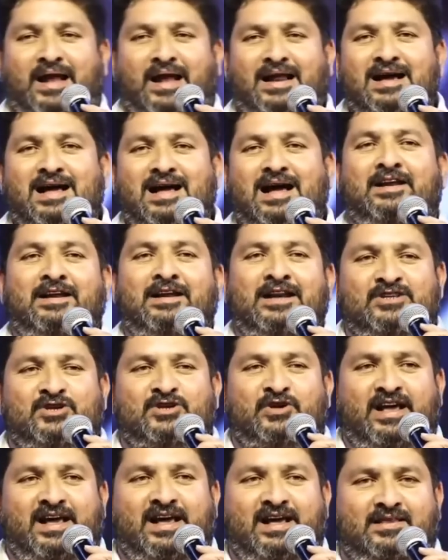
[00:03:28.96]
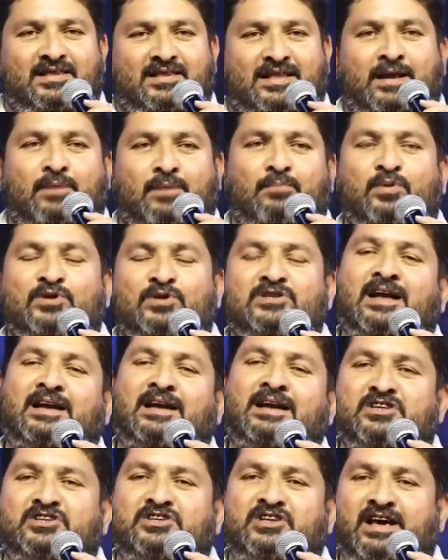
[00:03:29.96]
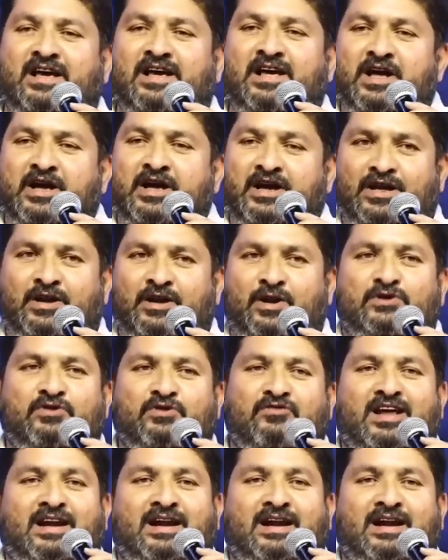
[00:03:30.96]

బలంగా నిల్చొని తన భుజాన్నిచ్చి ఈరోజు